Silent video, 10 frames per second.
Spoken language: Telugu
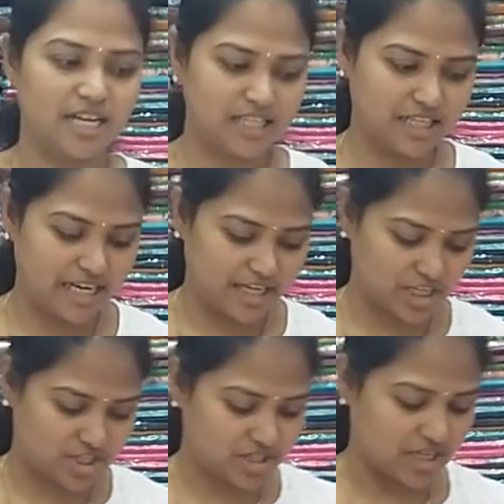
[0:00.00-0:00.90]
అనేది
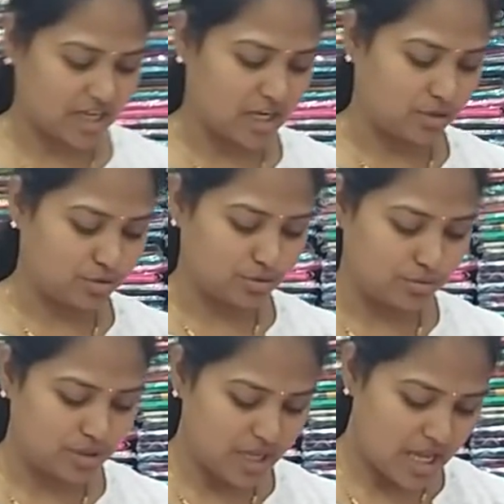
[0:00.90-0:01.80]
లేటెస్ట్గా రన్ అవుతూ
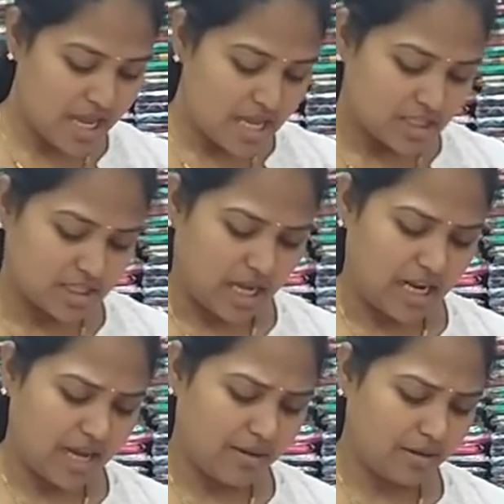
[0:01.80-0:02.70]
ఉంది
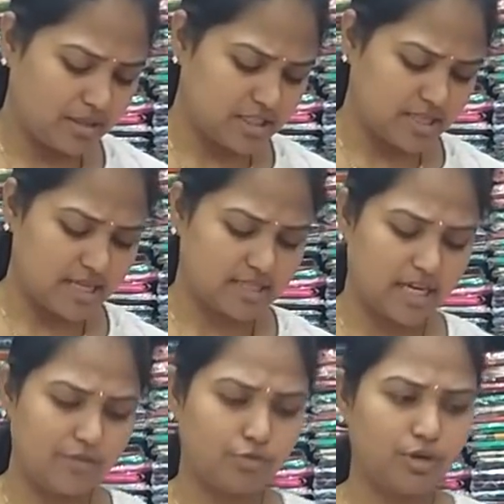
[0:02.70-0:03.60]
చాలా ఆఫ్ డిజైన్స్
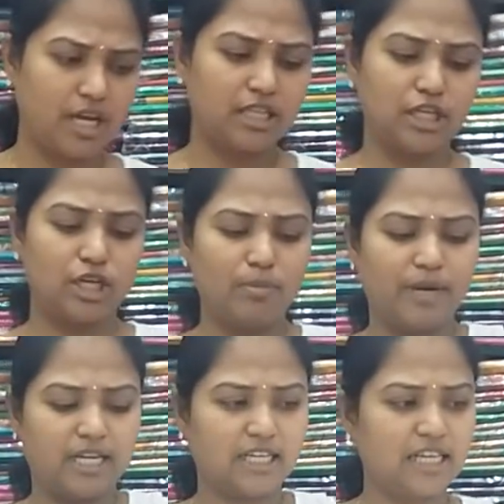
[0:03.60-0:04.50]
అనేవి ఉన్నాయి దీంట్లో
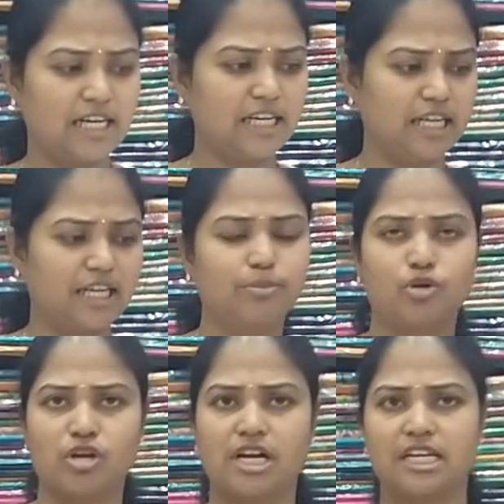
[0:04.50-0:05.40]
పర్టికులర్లీ నేను
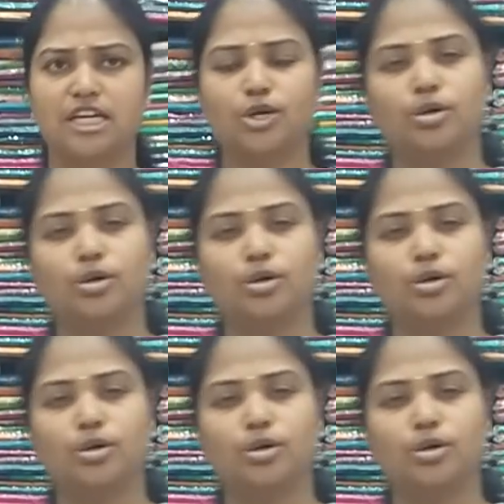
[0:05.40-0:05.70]
ఇప్పుడు ఒక కలర్